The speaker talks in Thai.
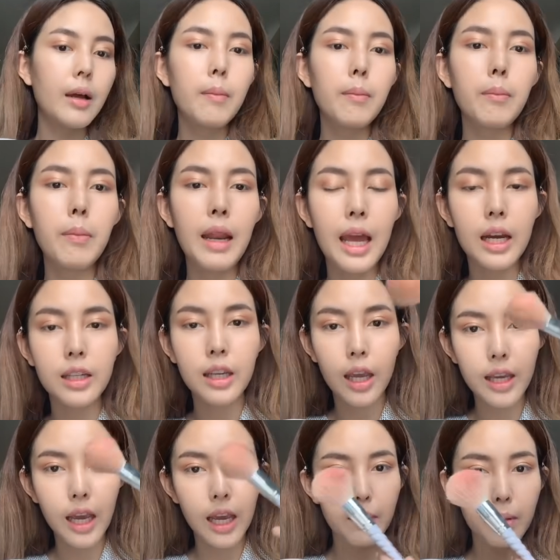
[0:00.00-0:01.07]
แปลง
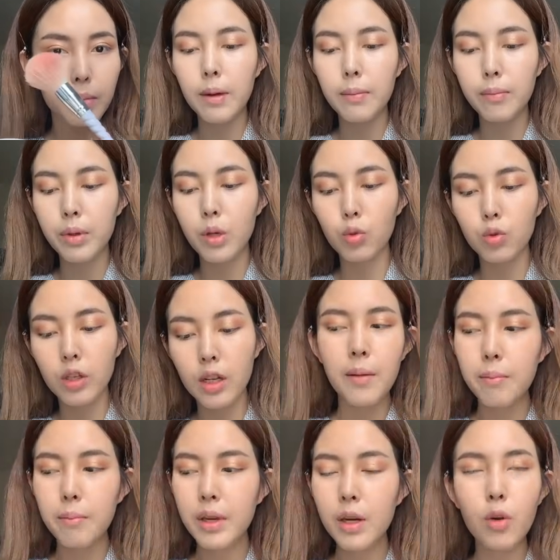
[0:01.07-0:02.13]
ใหญ่ๆแบบนี้ผิวจะได้
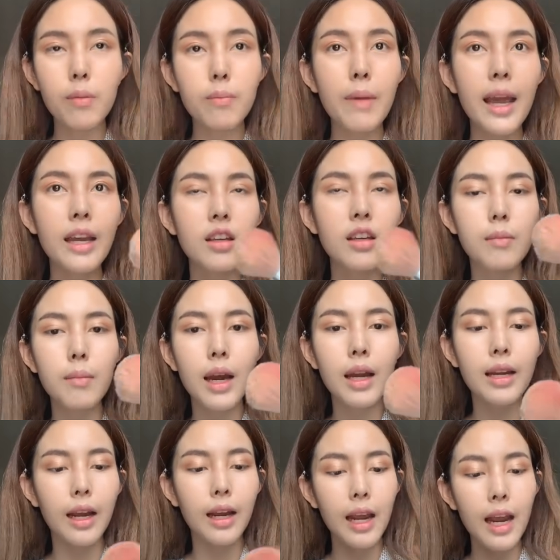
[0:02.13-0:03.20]
แบบไม่โดนแป้งเยอะมาก
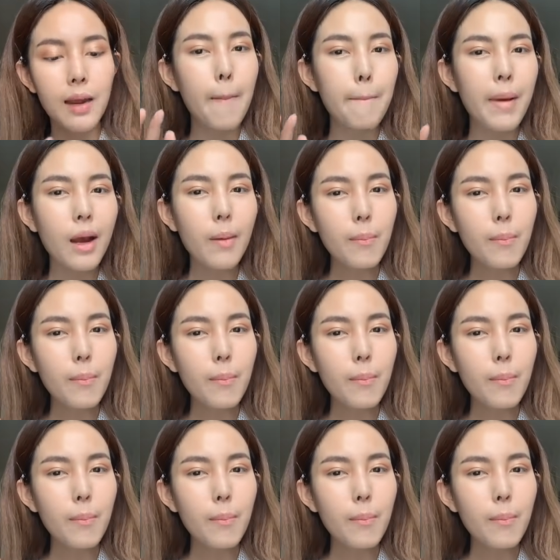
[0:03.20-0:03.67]
อยากให้แบบแป้ง